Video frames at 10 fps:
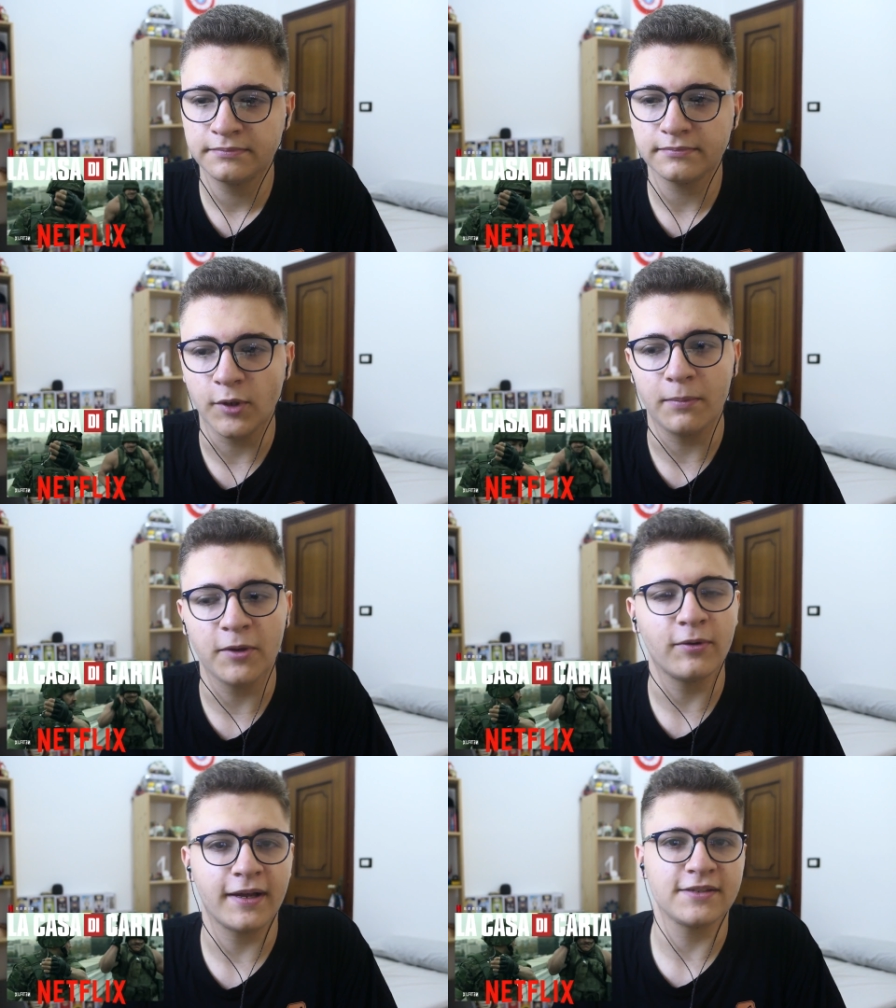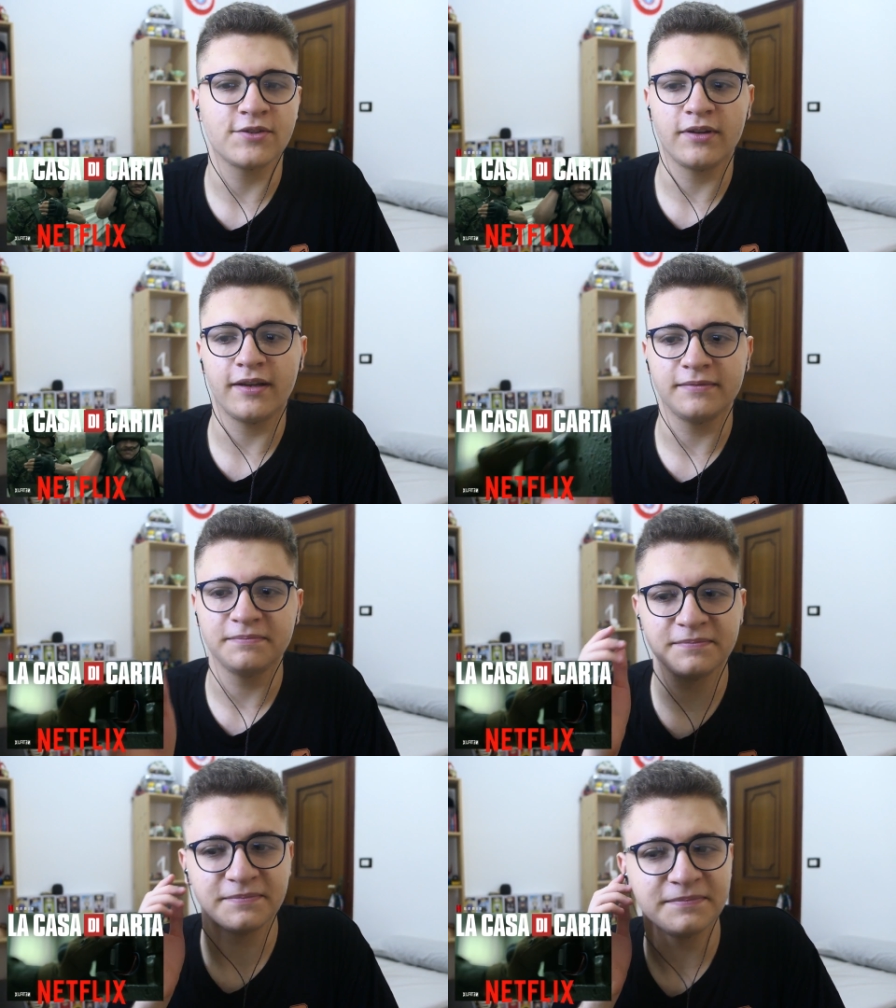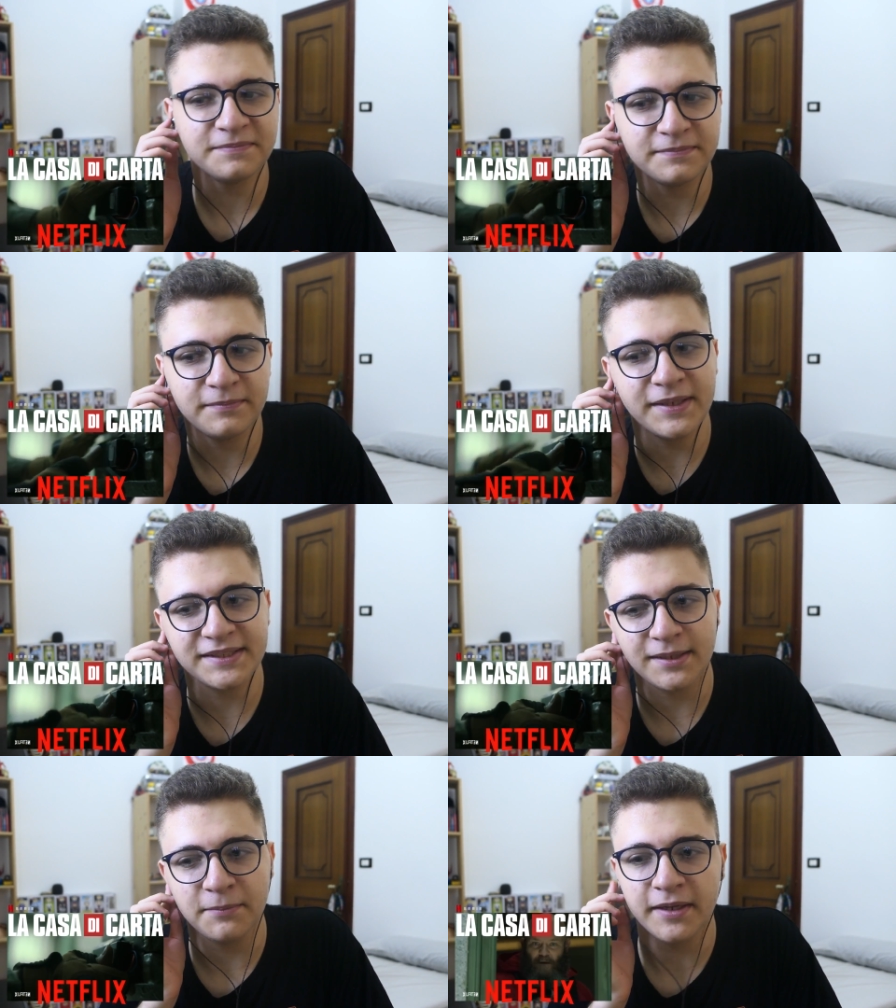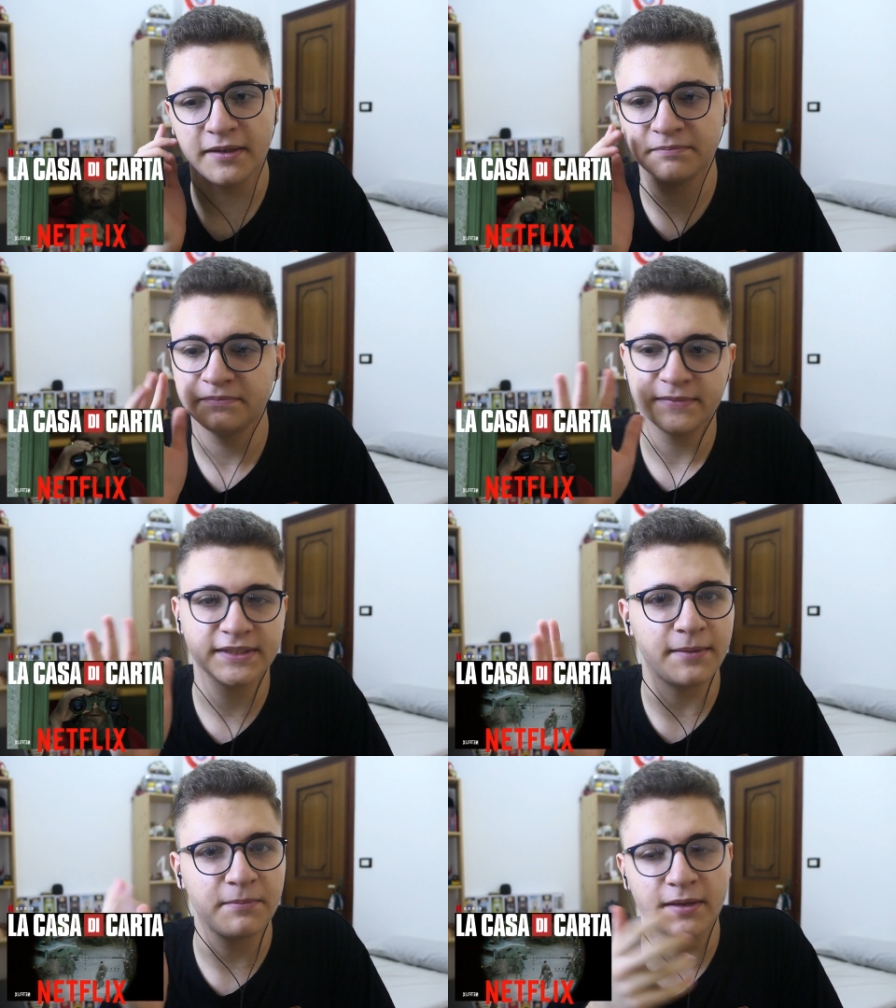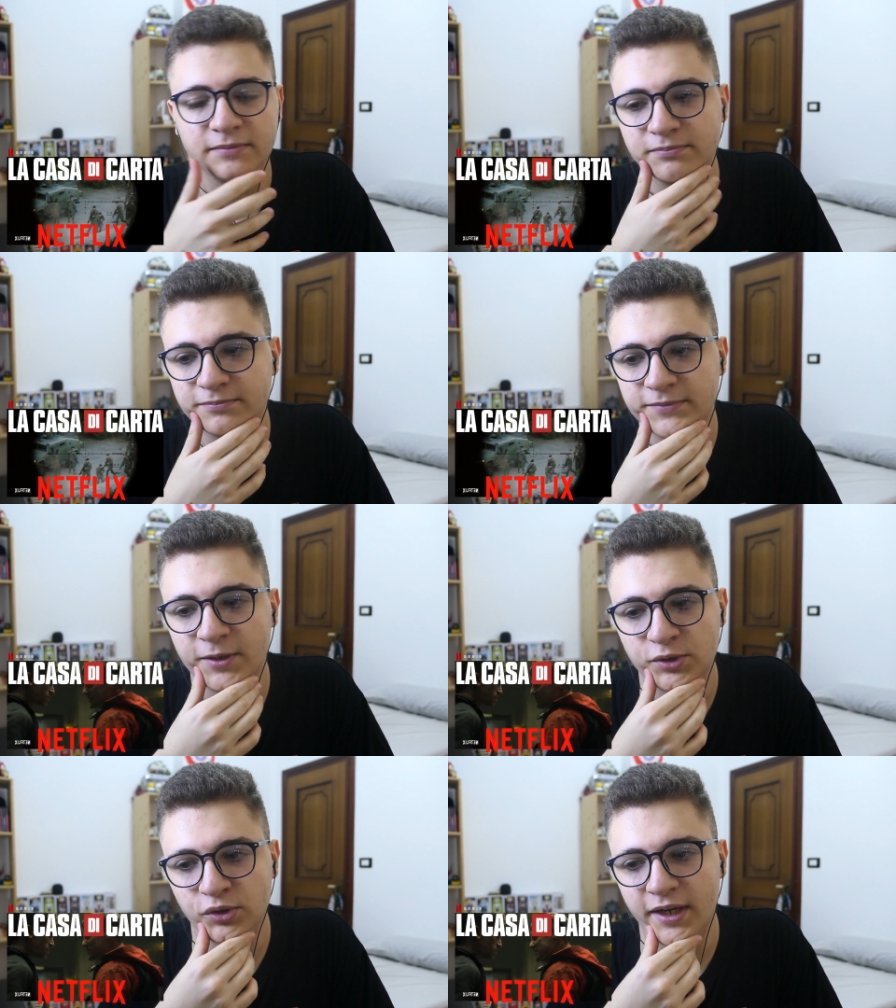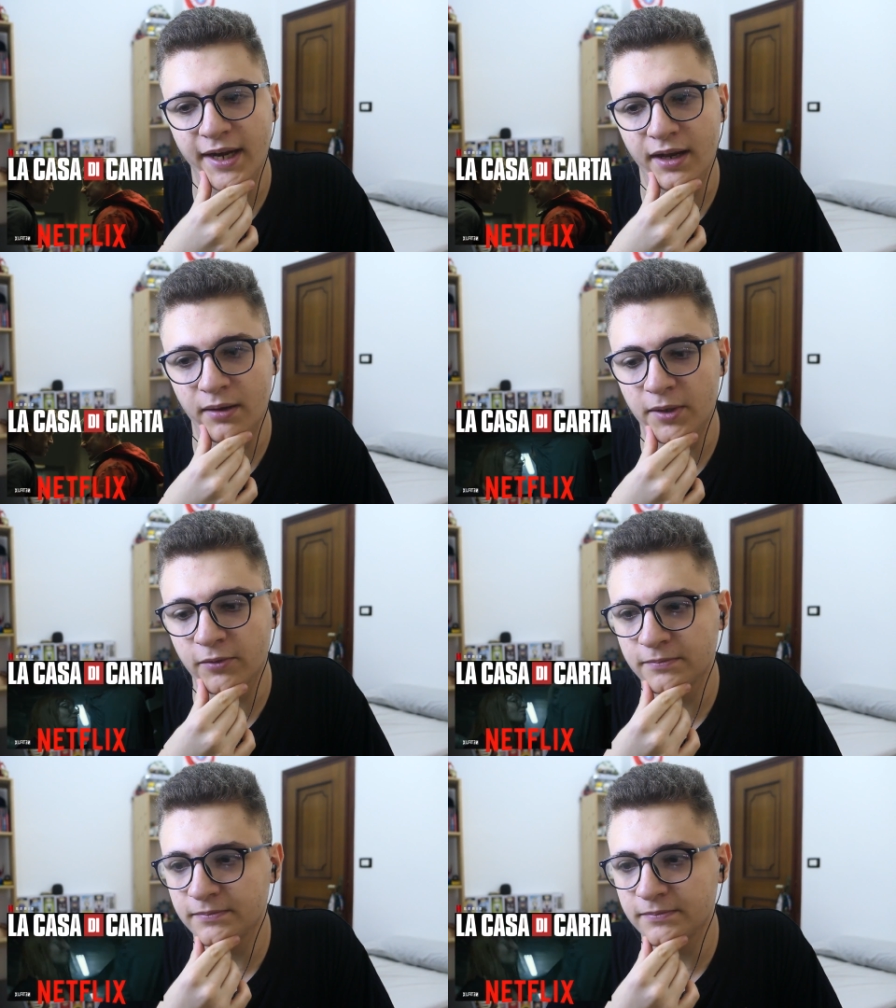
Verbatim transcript: Boh, almeno una canzone messa bene, sembra, in questo trailer almeno.